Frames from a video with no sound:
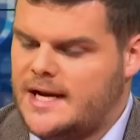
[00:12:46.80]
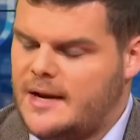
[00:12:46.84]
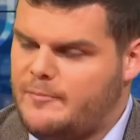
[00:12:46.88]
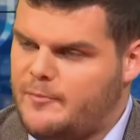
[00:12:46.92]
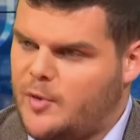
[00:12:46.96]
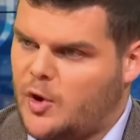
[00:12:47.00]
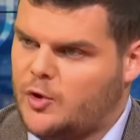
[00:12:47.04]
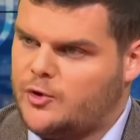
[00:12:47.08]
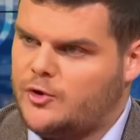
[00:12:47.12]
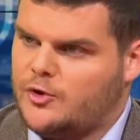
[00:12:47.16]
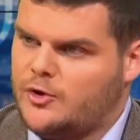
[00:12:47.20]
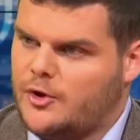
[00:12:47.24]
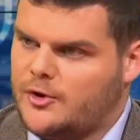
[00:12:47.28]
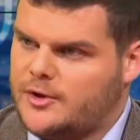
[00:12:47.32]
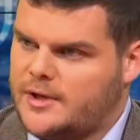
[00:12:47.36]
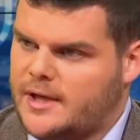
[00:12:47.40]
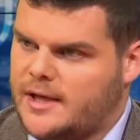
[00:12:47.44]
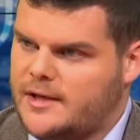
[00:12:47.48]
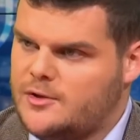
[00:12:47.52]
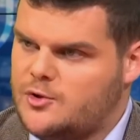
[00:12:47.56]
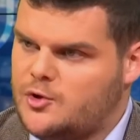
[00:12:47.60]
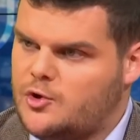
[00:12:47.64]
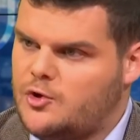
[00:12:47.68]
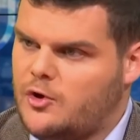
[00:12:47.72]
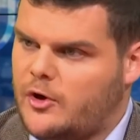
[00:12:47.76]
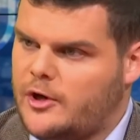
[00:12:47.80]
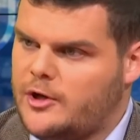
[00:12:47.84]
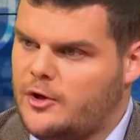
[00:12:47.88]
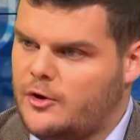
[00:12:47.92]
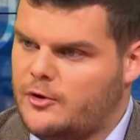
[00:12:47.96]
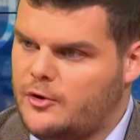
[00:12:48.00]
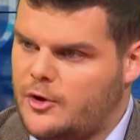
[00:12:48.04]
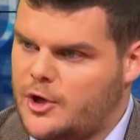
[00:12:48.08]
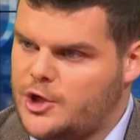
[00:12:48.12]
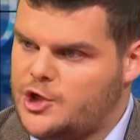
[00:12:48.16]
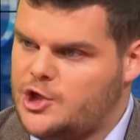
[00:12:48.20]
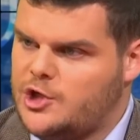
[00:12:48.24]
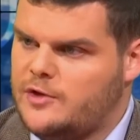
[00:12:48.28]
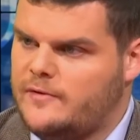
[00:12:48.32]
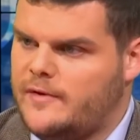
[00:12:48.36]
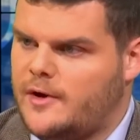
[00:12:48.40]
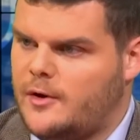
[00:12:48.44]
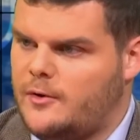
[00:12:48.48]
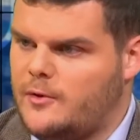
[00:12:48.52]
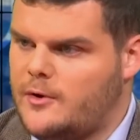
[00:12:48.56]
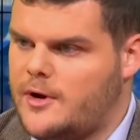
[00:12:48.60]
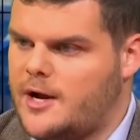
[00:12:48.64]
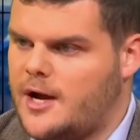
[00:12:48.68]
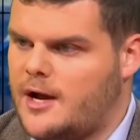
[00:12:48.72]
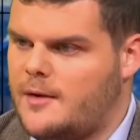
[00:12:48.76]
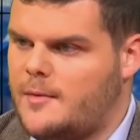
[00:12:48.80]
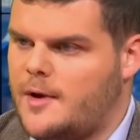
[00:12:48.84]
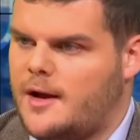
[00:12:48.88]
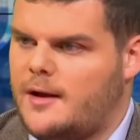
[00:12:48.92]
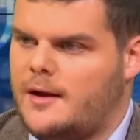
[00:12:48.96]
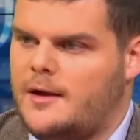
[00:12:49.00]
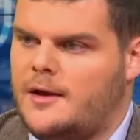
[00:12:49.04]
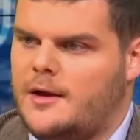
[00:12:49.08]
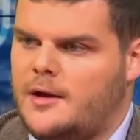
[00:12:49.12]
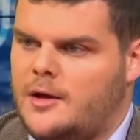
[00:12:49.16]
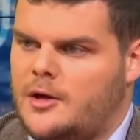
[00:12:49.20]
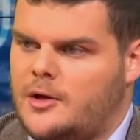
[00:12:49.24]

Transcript: c'est la porte d'entrée du corridor de la Chine vers le Haut-Karabakh.